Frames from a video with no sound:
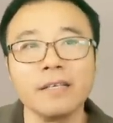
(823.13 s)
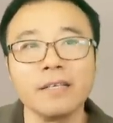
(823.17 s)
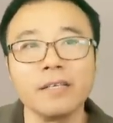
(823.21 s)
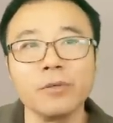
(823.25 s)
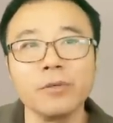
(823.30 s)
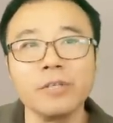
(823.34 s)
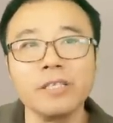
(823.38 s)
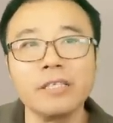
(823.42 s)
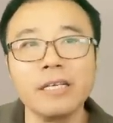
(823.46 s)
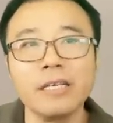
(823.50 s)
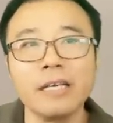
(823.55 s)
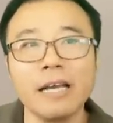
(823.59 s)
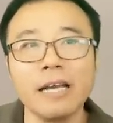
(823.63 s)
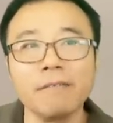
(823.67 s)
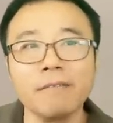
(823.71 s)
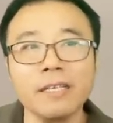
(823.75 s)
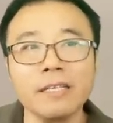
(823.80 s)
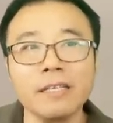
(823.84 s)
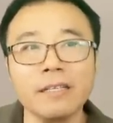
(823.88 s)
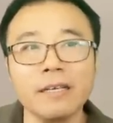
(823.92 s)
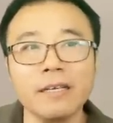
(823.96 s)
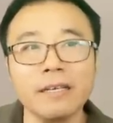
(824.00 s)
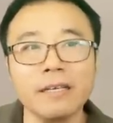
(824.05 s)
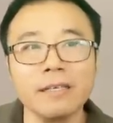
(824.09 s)
所以这两
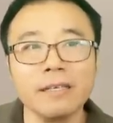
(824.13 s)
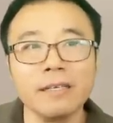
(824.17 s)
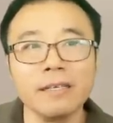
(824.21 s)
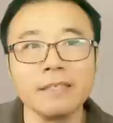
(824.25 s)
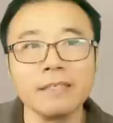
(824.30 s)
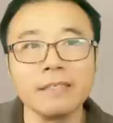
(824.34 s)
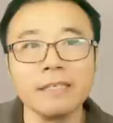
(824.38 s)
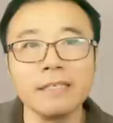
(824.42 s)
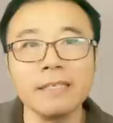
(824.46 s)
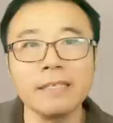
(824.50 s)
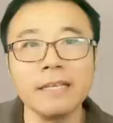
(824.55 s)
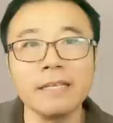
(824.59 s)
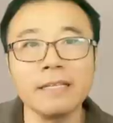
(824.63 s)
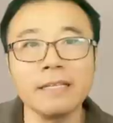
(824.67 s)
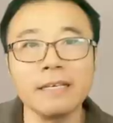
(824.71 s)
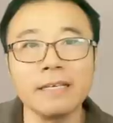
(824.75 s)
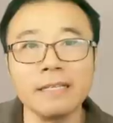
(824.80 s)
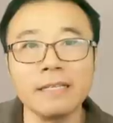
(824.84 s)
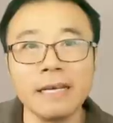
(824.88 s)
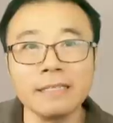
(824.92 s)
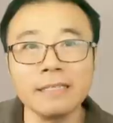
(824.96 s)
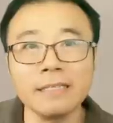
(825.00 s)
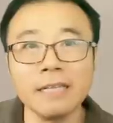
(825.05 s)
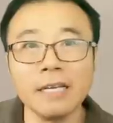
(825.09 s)
位呢，现在呢，
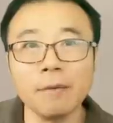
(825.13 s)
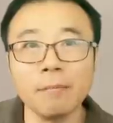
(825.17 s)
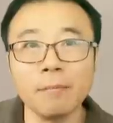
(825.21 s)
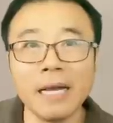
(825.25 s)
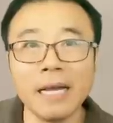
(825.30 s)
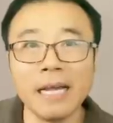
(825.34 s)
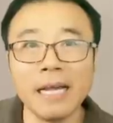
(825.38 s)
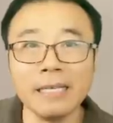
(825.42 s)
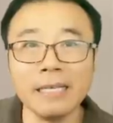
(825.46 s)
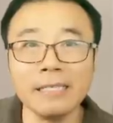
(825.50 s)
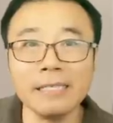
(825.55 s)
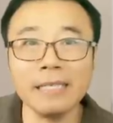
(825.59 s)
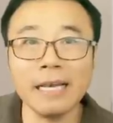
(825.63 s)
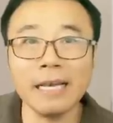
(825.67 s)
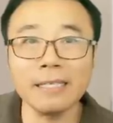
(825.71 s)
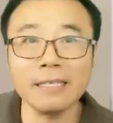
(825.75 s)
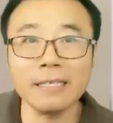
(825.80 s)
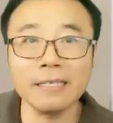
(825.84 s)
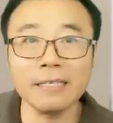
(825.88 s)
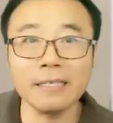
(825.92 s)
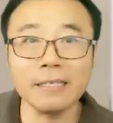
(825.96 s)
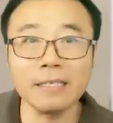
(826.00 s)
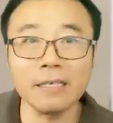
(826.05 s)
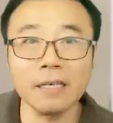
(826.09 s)
他在马来西亚
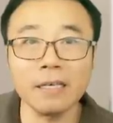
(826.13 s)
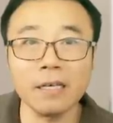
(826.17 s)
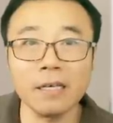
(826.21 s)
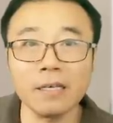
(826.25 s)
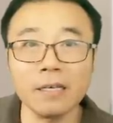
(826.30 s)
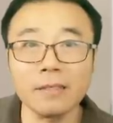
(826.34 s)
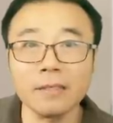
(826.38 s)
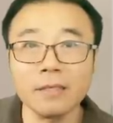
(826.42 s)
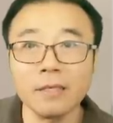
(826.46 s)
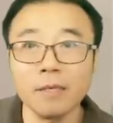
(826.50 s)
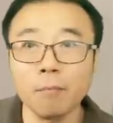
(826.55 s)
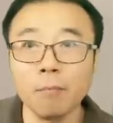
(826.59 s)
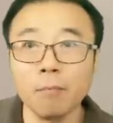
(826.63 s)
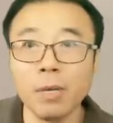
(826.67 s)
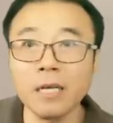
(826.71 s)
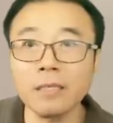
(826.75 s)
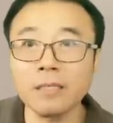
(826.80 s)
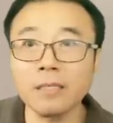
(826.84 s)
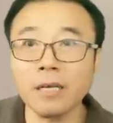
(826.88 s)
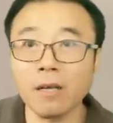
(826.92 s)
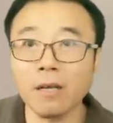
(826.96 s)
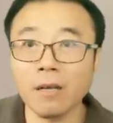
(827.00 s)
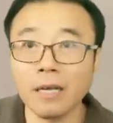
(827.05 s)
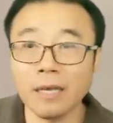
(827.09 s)
的这个碰
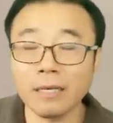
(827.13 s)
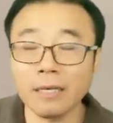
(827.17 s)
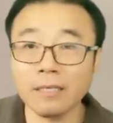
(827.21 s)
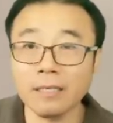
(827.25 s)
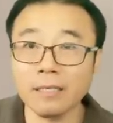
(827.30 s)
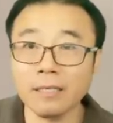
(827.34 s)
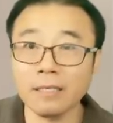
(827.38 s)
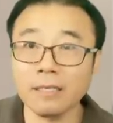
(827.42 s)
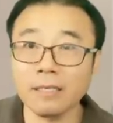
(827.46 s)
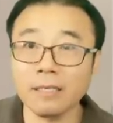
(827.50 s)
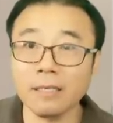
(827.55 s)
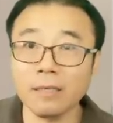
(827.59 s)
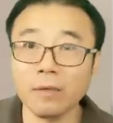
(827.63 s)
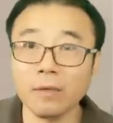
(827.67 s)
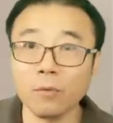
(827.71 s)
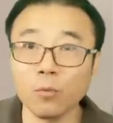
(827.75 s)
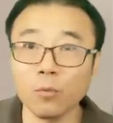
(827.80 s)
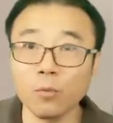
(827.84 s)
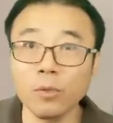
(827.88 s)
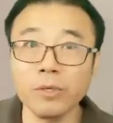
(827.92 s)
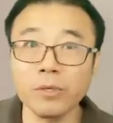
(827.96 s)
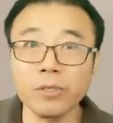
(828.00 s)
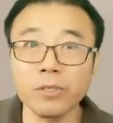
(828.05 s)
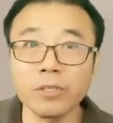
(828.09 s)
到了这个，无
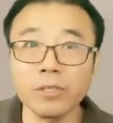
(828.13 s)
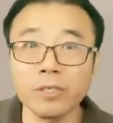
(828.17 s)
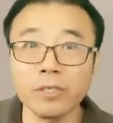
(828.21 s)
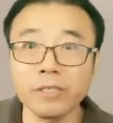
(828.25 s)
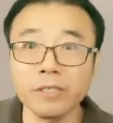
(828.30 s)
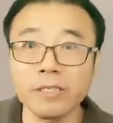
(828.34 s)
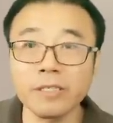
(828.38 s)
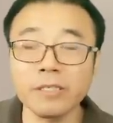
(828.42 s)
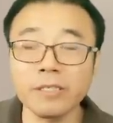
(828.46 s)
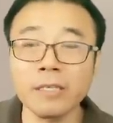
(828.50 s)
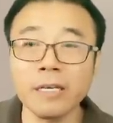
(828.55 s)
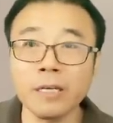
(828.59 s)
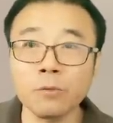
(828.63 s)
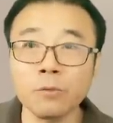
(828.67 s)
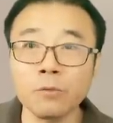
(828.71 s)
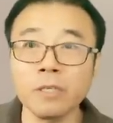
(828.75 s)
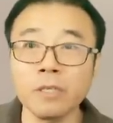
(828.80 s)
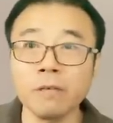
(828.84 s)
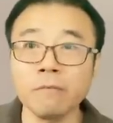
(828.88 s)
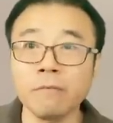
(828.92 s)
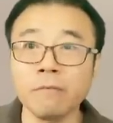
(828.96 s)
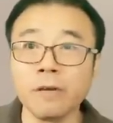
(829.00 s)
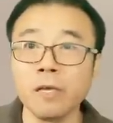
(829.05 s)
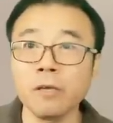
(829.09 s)
论是西康说
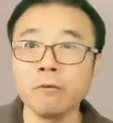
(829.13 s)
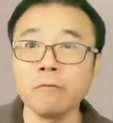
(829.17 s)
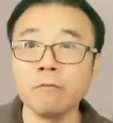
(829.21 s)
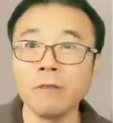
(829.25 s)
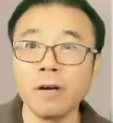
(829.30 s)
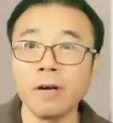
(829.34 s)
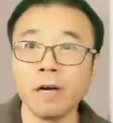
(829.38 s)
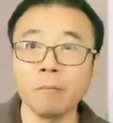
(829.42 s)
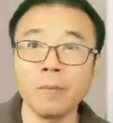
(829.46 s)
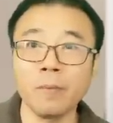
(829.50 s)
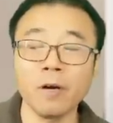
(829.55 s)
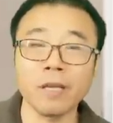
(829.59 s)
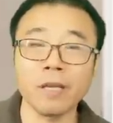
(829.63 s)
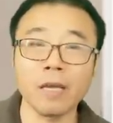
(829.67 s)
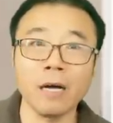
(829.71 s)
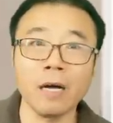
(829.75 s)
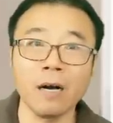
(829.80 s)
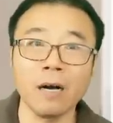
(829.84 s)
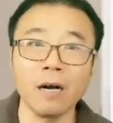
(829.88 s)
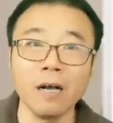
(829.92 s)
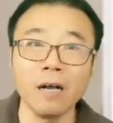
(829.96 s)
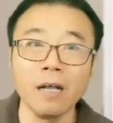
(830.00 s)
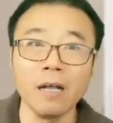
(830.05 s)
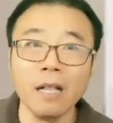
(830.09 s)
的网友网暴也
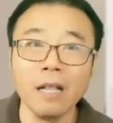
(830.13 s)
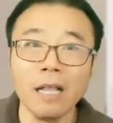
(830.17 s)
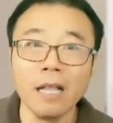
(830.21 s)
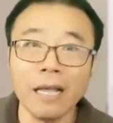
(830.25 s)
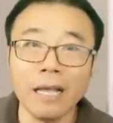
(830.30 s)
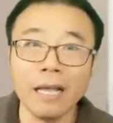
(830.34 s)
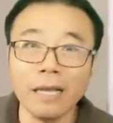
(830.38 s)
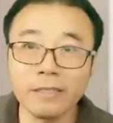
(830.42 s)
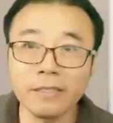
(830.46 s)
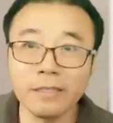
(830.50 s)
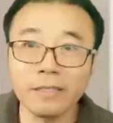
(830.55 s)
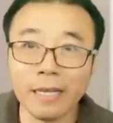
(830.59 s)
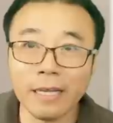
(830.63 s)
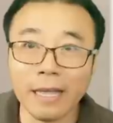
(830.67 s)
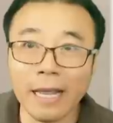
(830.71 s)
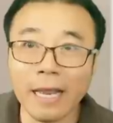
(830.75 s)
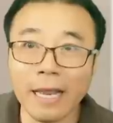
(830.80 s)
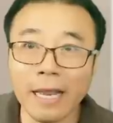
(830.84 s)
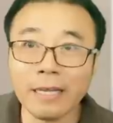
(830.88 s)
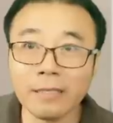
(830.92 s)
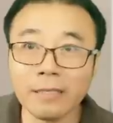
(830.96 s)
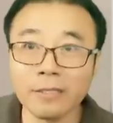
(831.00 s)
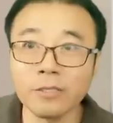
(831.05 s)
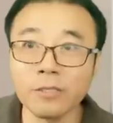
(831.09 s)
好，还是
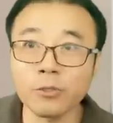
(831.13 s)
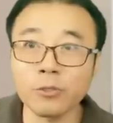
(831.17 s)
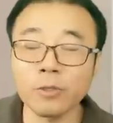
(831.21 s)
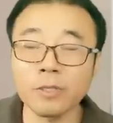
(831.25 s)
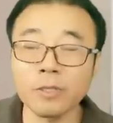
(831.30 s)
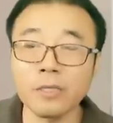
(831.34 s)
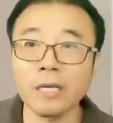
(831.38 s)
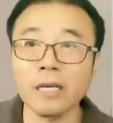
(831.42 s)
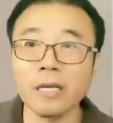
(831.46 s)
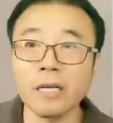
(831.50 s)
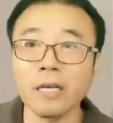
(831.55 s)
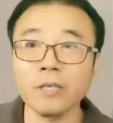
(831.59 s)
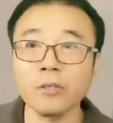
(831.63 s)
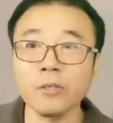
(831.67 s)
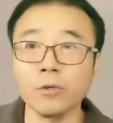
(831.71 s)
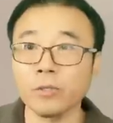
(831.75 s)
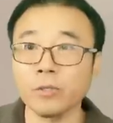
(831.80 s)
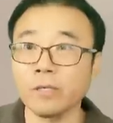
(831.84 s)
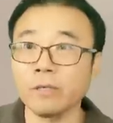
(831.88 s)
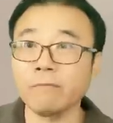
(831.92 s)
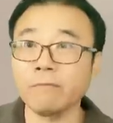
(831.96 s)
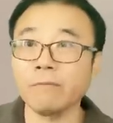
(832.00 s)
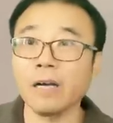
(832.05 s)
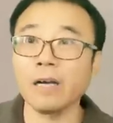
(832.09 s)
Alex 说呢有
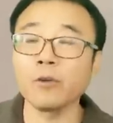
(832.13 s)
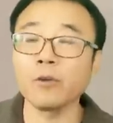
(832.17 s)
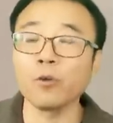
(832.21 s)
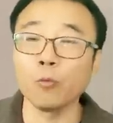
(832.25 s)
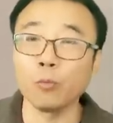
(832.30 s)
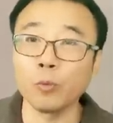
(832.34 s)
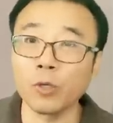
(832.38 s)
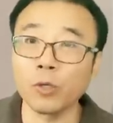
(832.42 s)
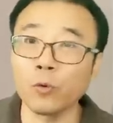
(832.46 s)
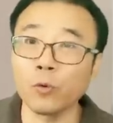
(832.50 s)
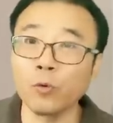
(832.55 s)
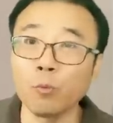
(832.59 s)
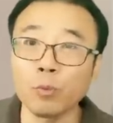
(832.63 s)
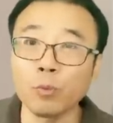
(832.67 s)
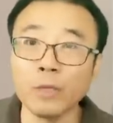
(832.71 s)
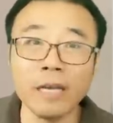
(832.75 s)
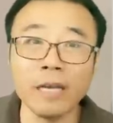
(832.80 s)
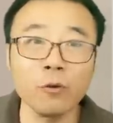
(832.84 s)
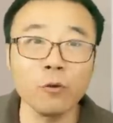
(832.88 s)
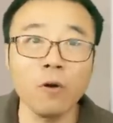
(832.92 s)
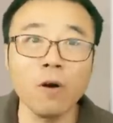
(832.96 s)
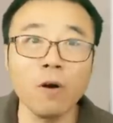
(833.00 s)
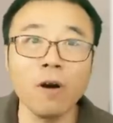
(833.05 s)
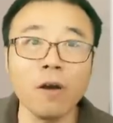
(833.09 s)
的网友评论不太
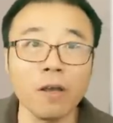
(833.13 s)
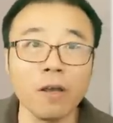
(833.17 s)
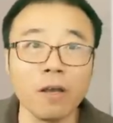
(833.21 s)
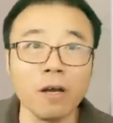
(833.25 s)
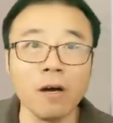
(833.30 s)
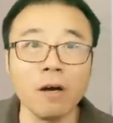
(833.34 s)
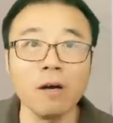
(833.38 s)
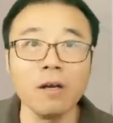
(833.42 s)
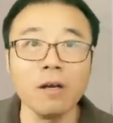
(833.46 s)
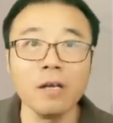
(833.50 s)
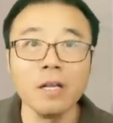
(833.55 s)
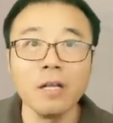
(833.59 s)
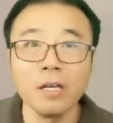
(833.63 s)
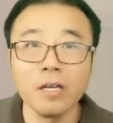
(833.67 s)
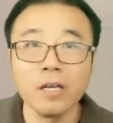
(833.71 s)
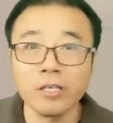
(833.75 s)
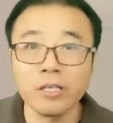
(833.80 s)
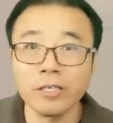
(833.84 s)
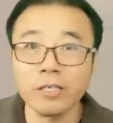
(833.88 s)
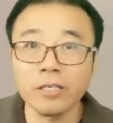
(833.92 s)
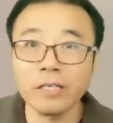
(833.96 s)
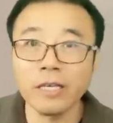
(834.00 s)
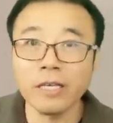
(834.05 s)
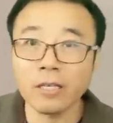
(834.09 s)
友好也好，
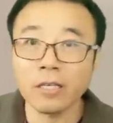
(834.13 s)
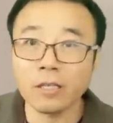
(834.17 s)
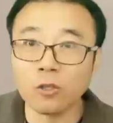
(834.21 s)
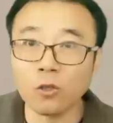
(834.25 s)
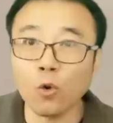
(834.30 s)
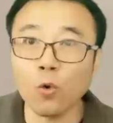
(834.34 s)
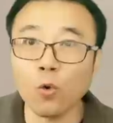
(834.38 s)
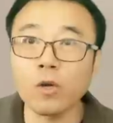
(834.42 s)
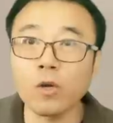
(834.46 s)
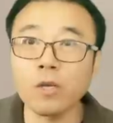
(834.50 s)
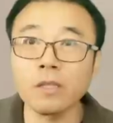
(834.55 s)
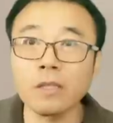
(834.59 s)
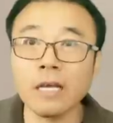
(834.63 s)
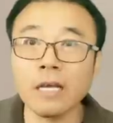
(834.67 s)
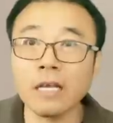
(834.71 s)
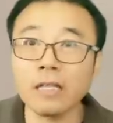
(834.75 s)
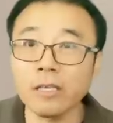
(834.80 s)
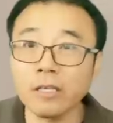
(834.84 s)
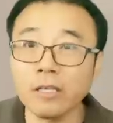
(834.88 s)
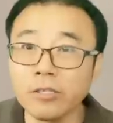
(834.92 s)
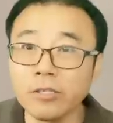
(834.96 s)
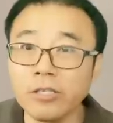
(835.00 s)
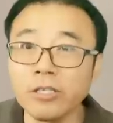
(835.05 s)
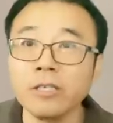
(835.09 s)
实际上都跟他
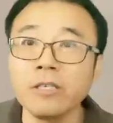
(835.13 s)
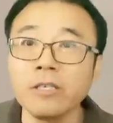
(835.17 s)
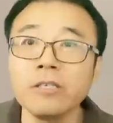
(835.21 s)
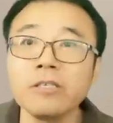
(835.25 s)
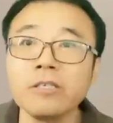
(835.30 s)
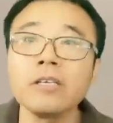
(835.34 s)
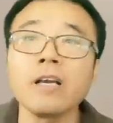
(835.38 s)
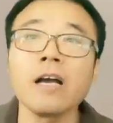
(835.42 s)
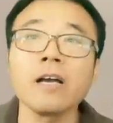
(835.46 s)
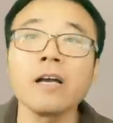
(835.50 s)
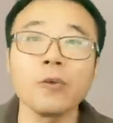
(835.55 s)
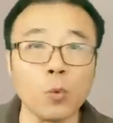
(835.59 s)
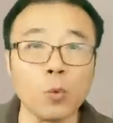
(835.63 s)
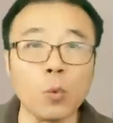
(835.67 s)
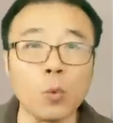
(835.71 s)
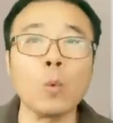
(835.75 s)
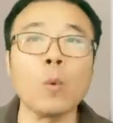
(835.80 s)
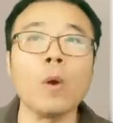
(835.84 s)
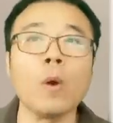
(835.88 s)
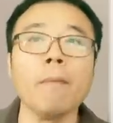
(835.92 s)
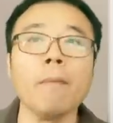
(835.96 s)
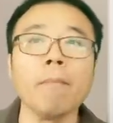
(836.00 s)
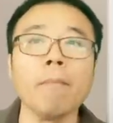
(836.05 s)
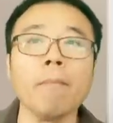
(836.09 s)
的倾向有
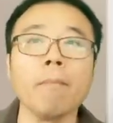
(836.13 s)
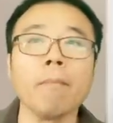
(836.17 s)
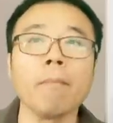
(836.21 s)
关。